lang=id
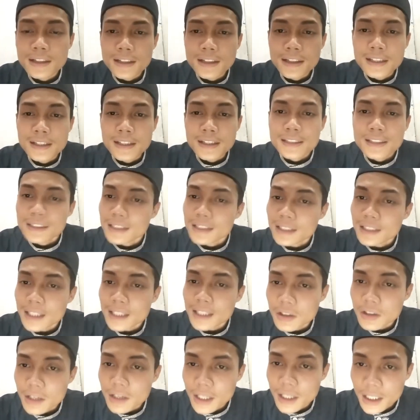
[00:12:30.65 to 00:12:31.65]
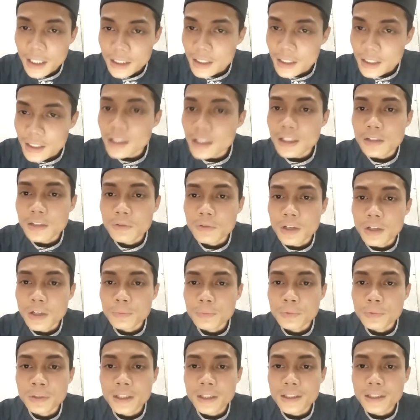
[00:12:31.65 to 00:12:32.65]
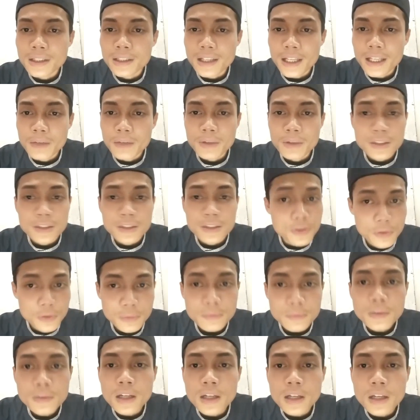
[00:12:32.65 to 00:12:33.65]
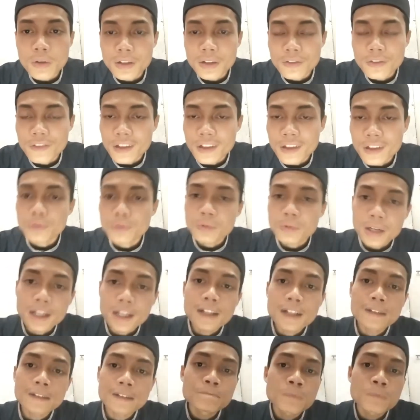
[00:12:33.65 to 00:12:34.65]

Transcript: dicatatkan oleh Allah walaupun kita lewat Zoom, lewat virtual,